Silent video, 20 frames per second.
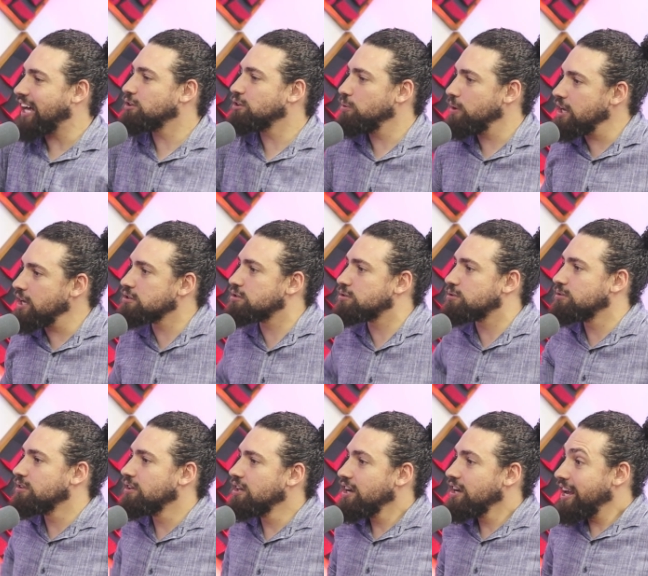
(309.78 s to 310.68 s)
é. isso?
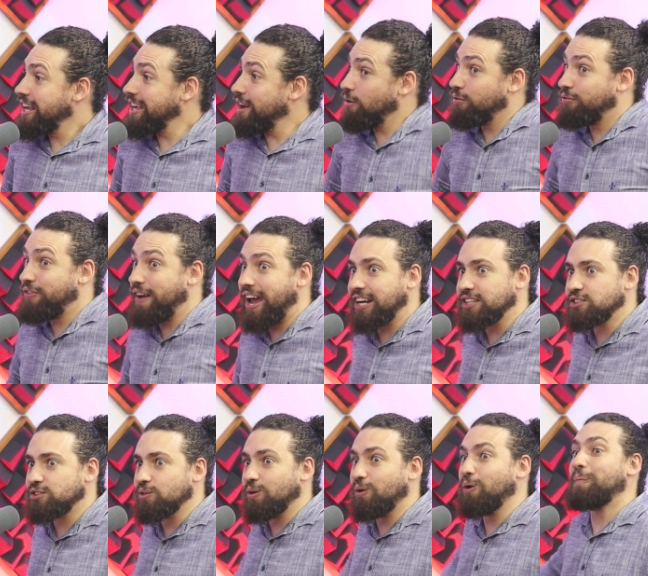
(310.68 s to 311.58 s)
É. E eu Fala
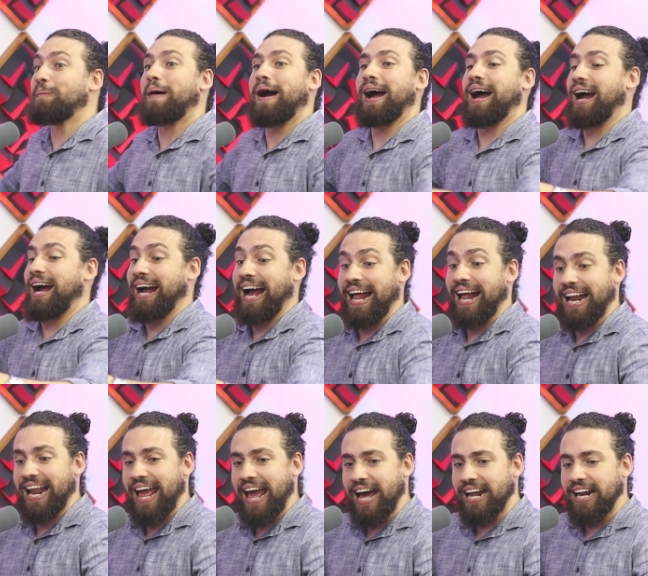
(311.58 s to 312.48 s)
vejo pra... uma
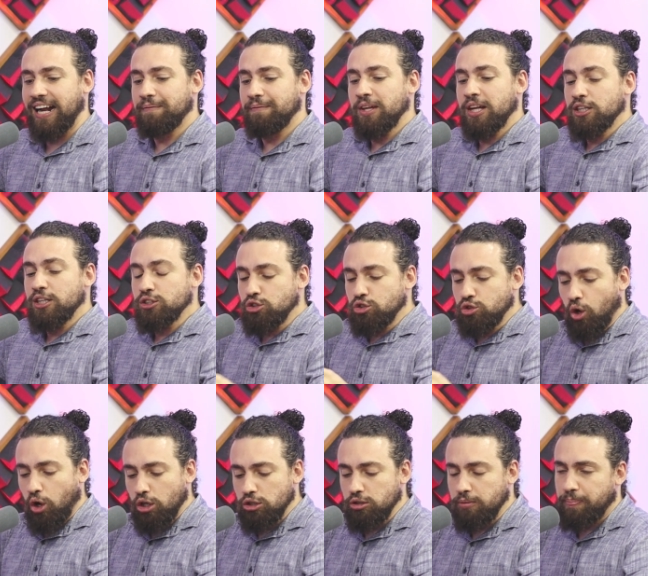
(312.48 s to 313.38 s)
galera,
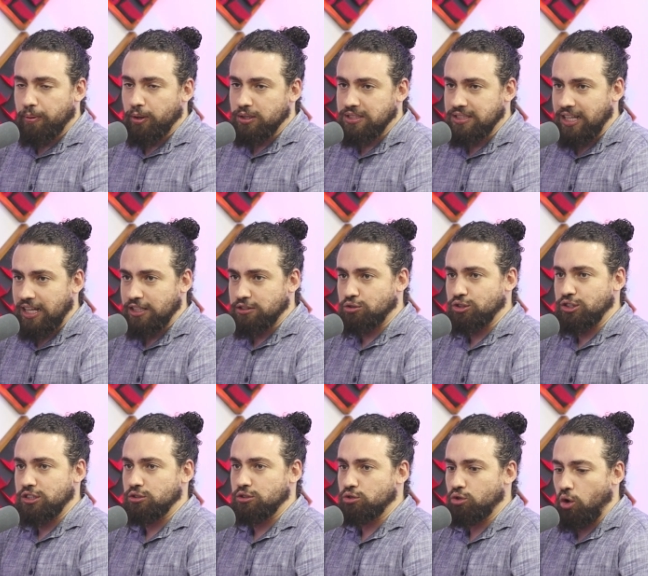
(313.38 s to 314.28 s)
todo o processo de
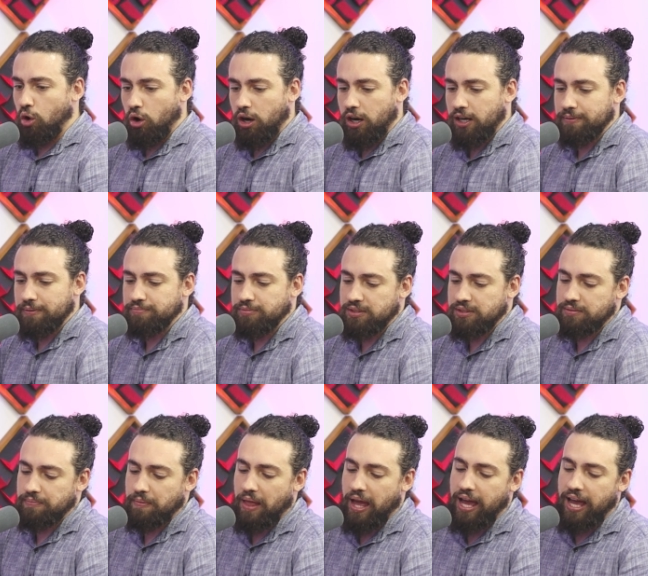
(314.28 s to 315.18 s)
dor.
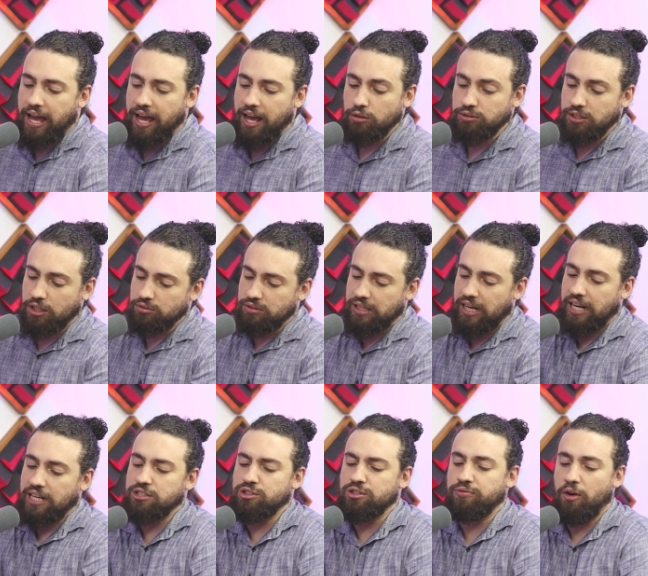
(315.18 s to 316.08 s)
É, eu tenho
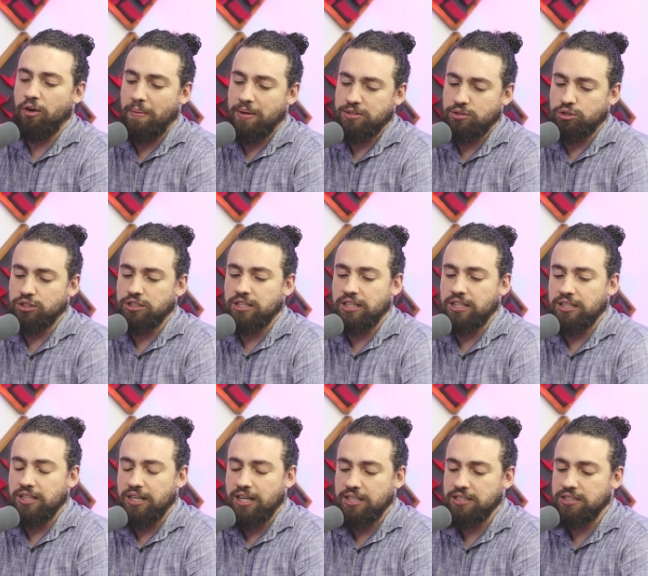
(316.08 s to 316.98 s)
três formações
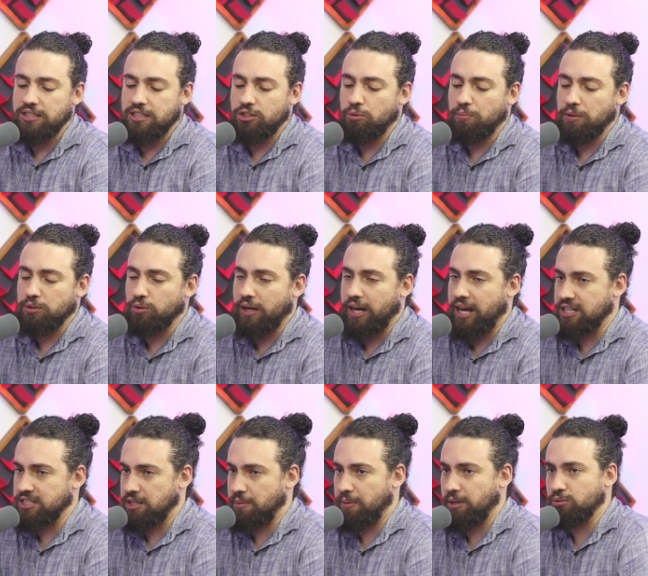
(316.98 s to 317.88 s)
clínicas e uma num cara
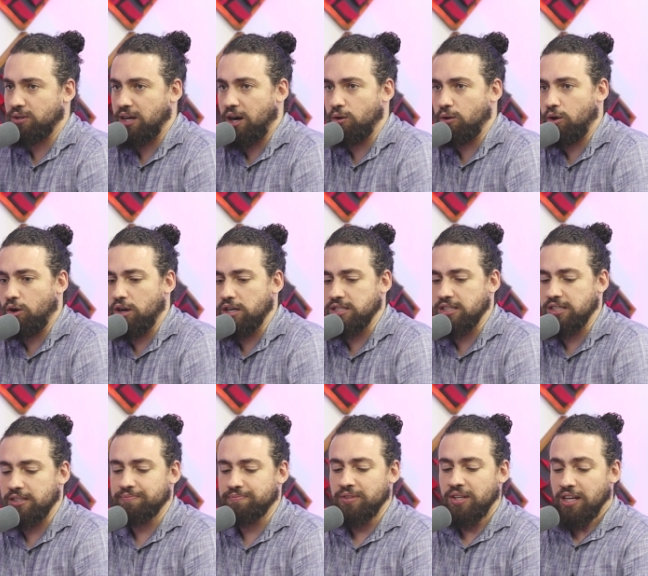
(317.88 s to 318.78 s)
chamado Carl Roger.
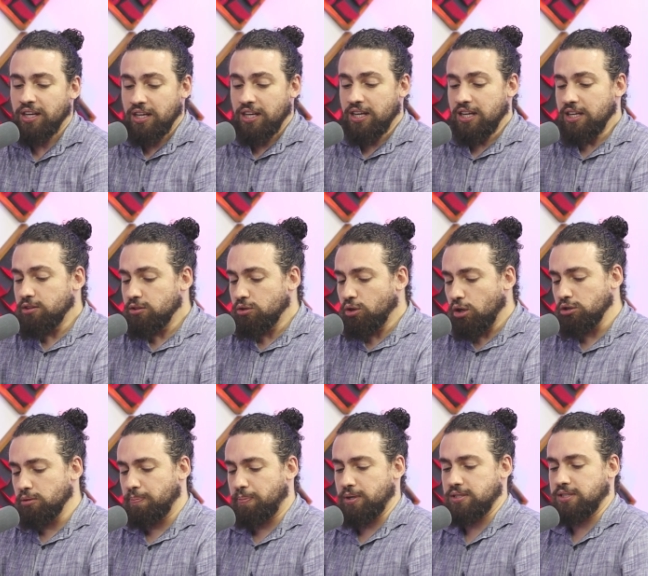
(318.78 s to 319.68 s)
E todo o
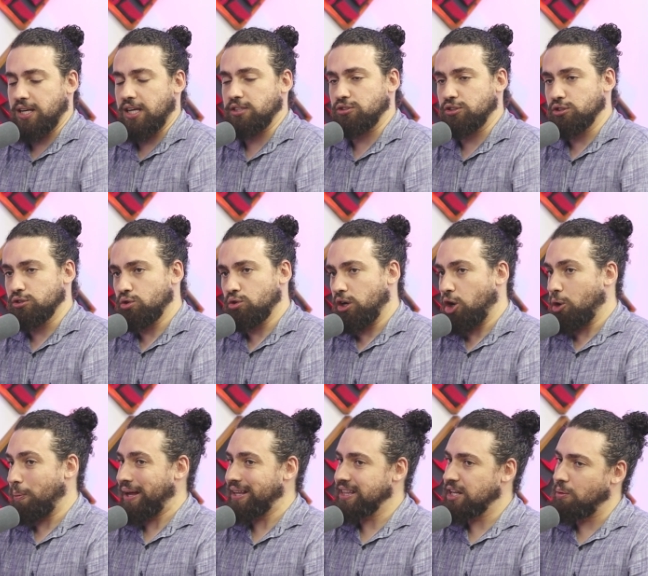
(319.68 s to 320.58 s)
processo de dor é
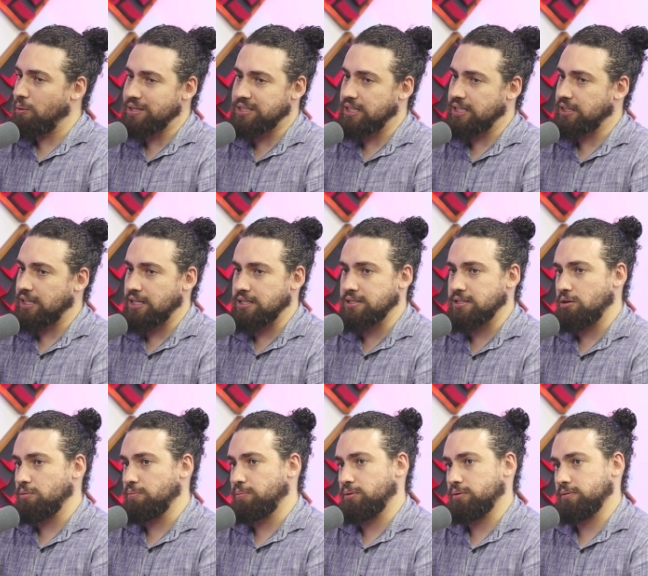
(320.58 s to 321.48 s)
uma não aceitação,
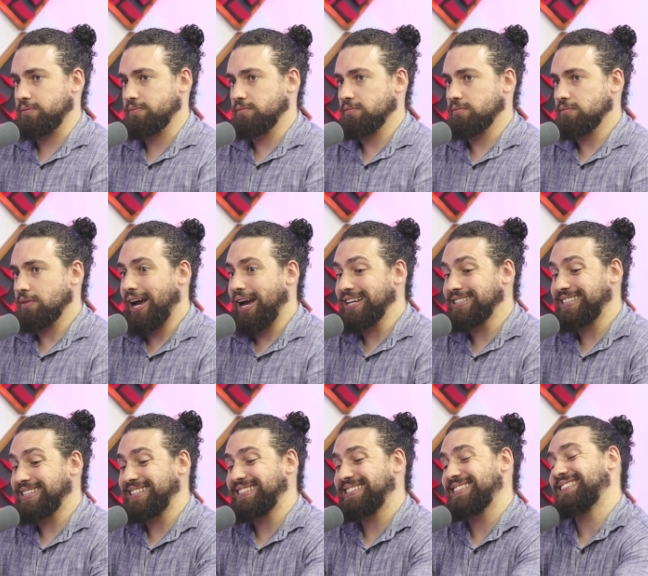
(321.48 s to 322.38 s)
pô. Nossa, a
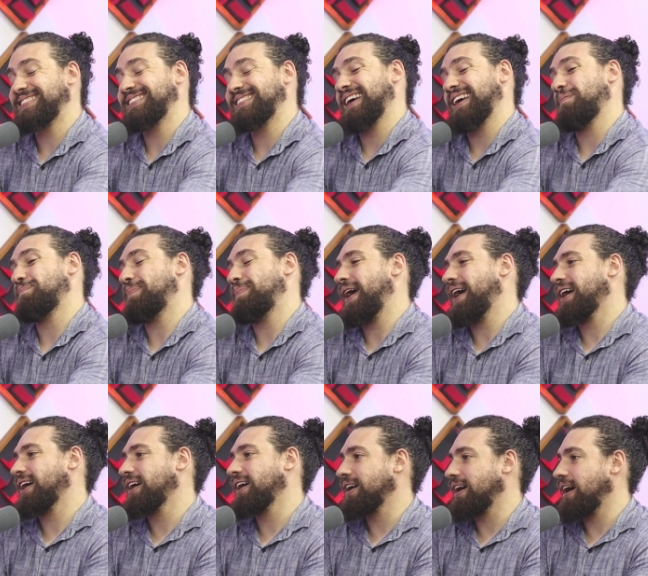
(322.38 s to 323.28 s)
gente é. se
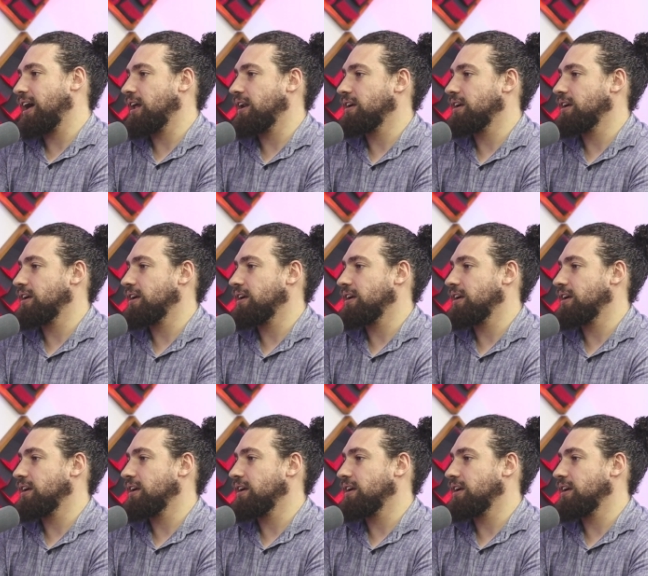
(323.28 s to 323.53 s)
apega, cara.